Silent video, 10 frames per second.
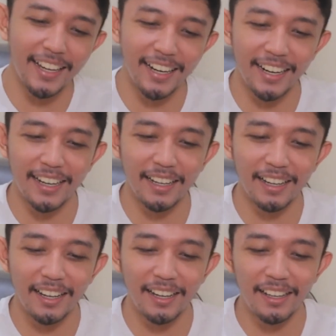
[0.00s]
nggak nggak
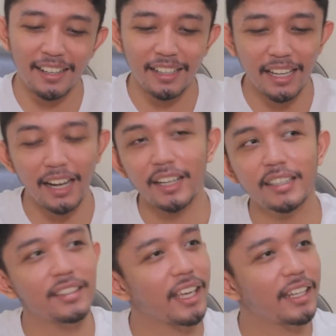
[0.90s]
nggak
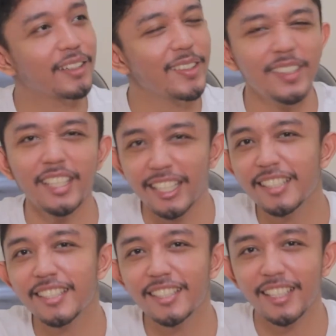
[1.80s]
contain
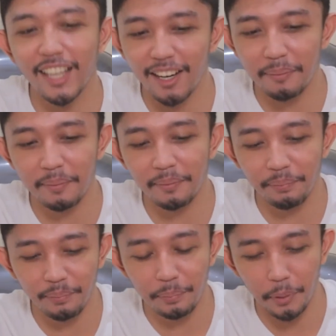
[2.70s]
cheese di
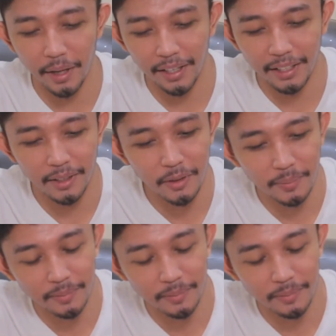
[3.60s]
dalam produk ini